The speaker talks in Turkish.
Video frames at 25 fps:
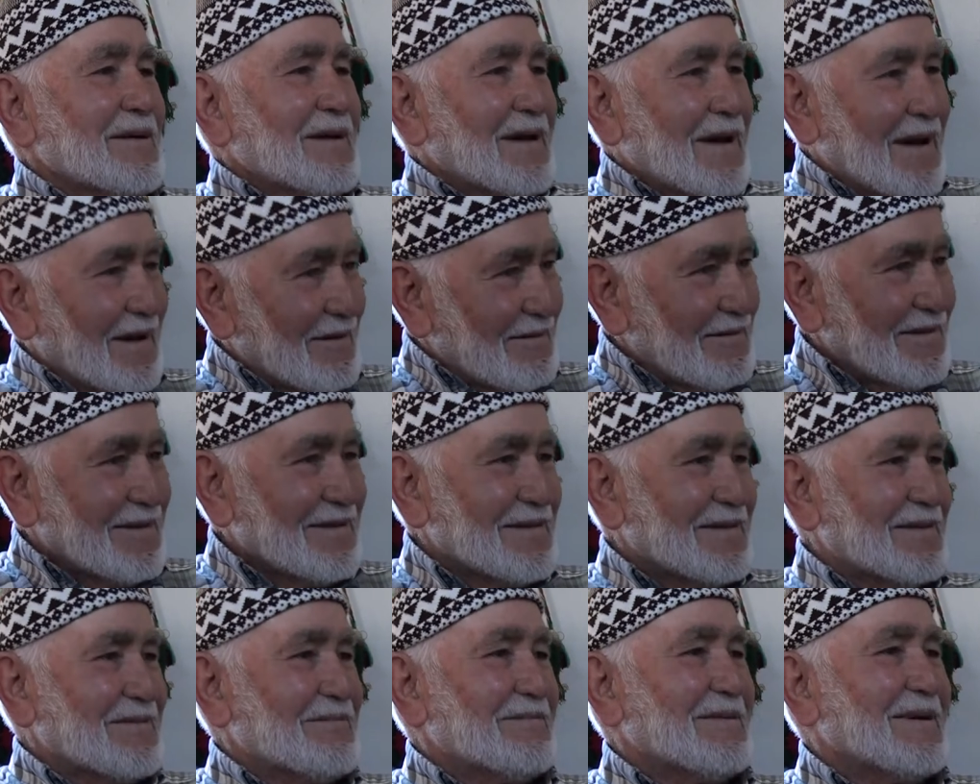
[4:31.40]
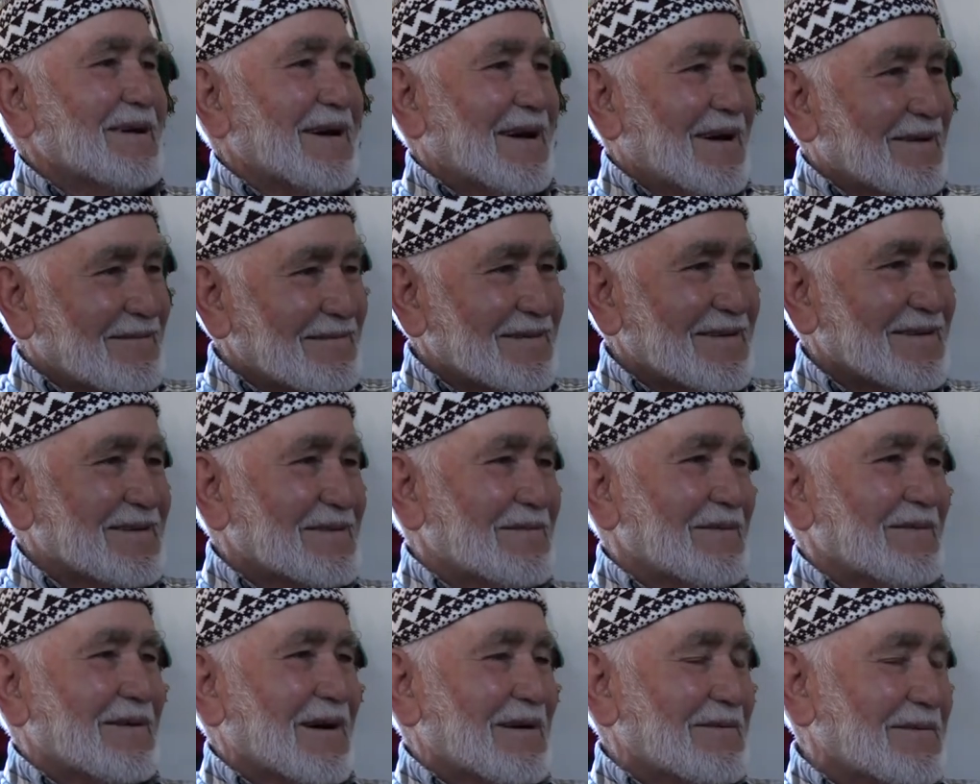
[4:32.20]
Evliydim,
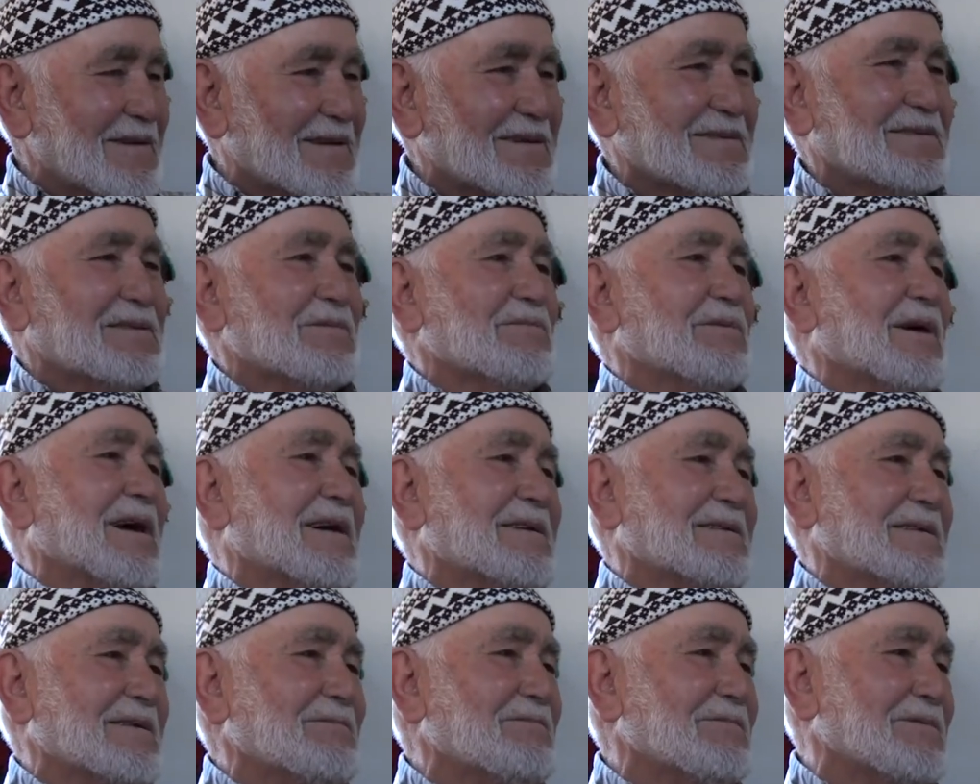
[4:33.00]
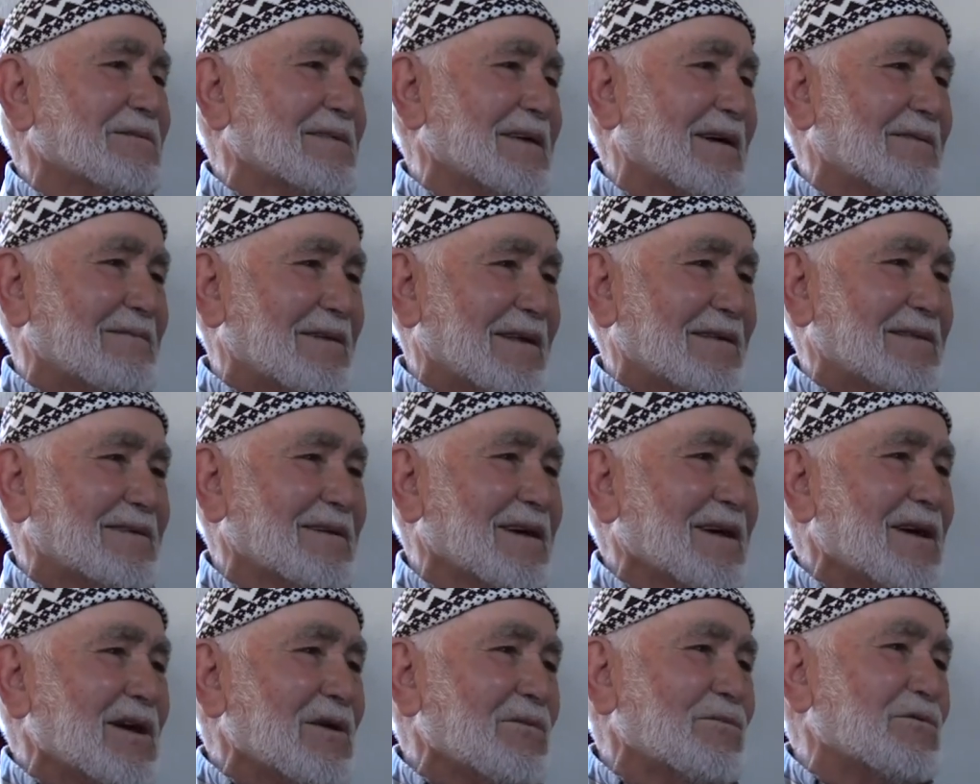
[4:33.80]
evliydim. Evli gittim kardeşim burada
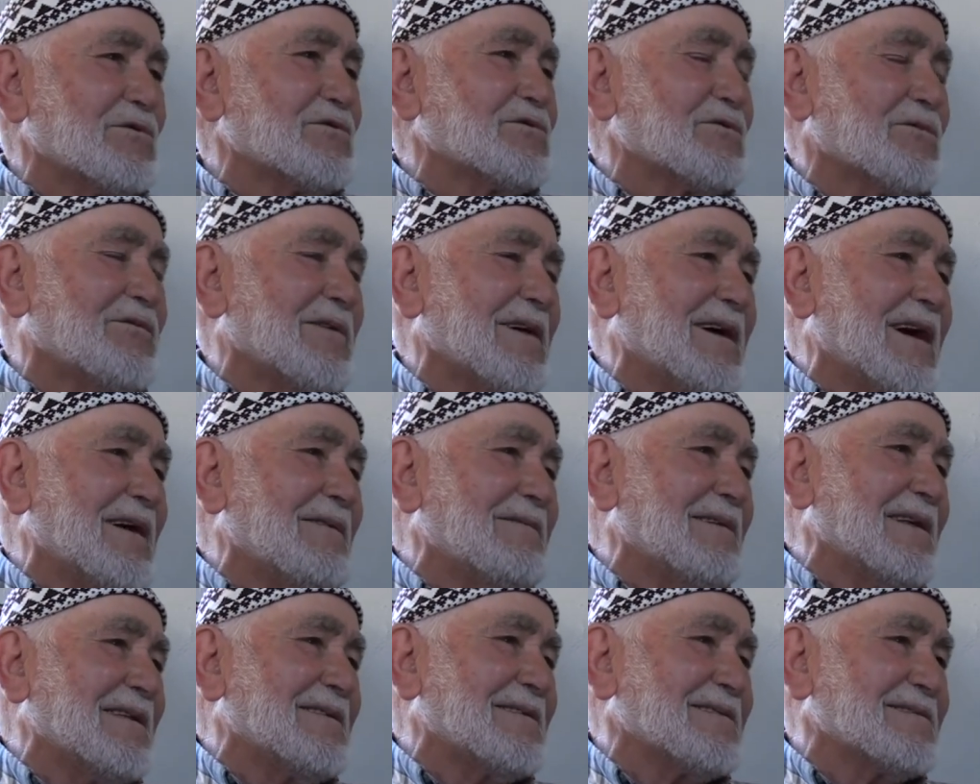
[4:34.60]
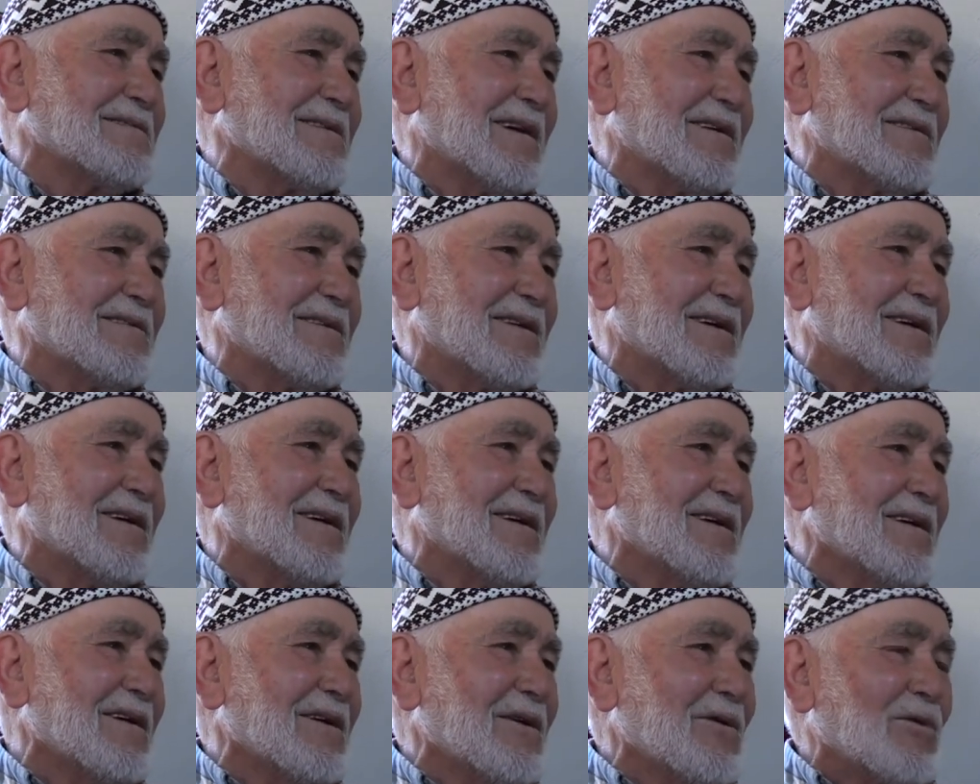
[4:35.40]
evlendik. Biz UFO evlendik zaten.
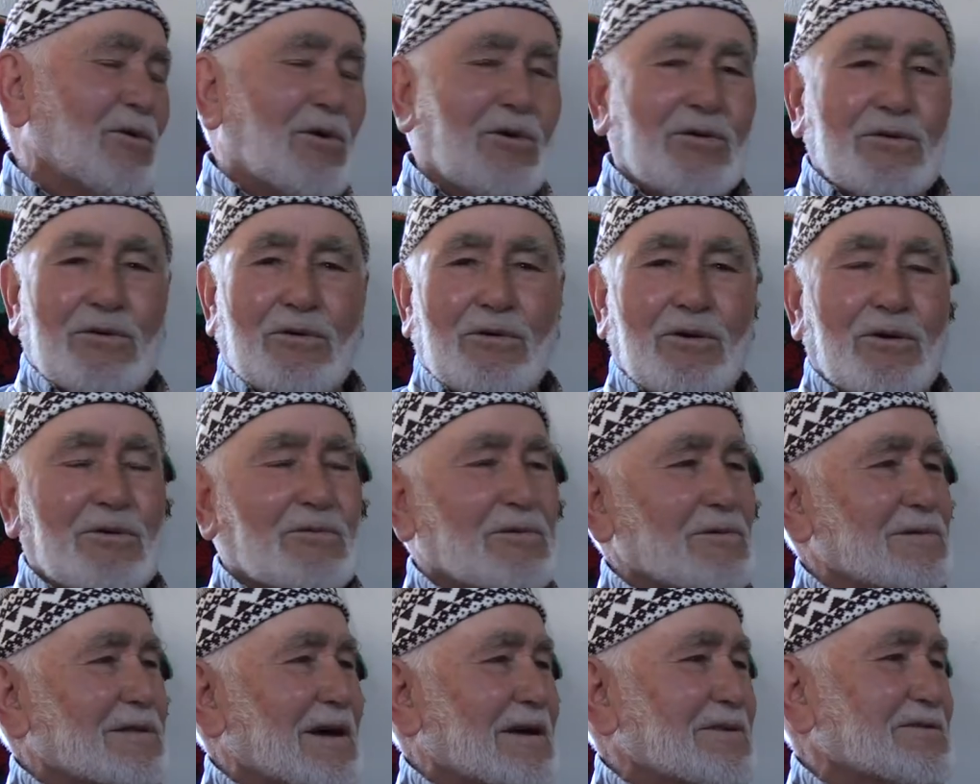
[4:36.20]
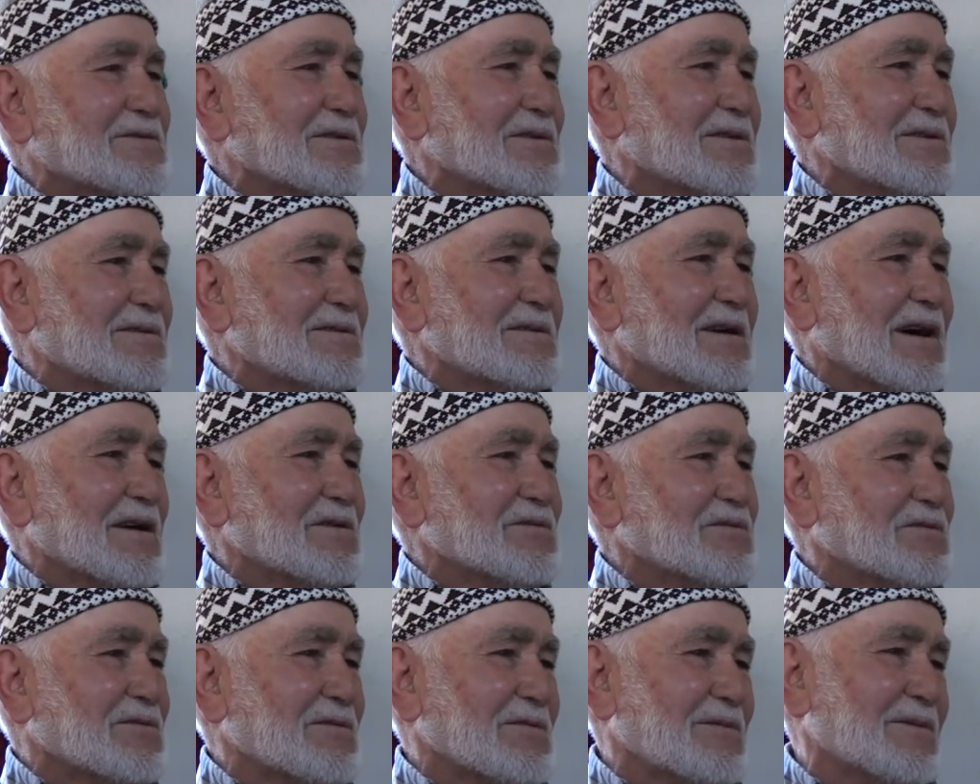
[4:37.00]
O, okuldan çıkınca
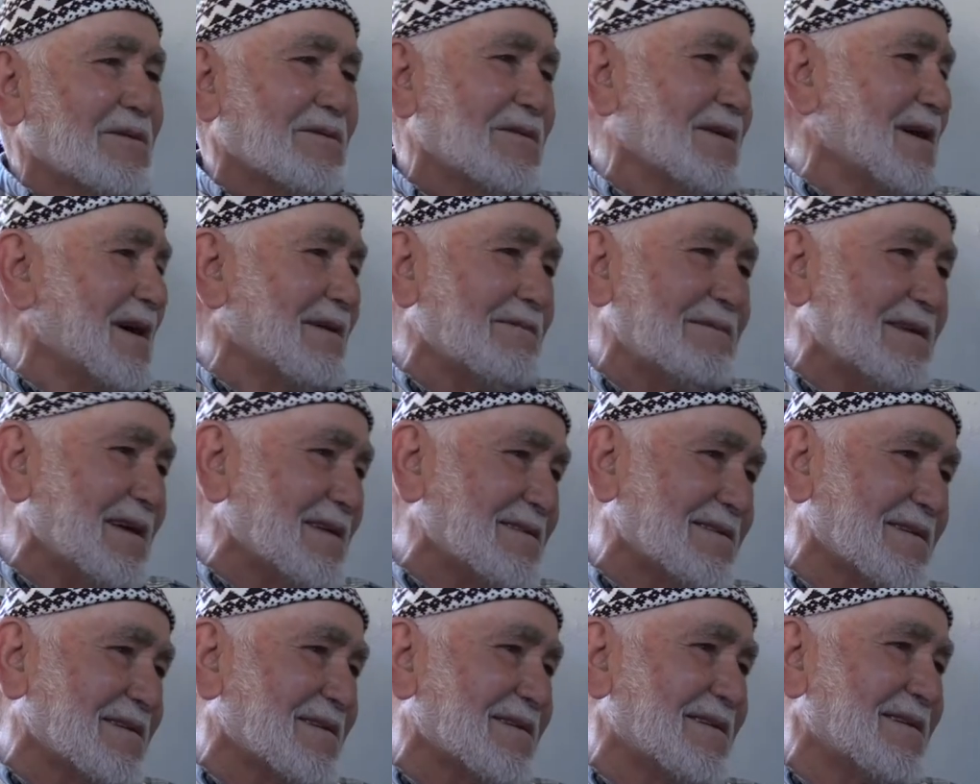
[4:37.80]
evlendik.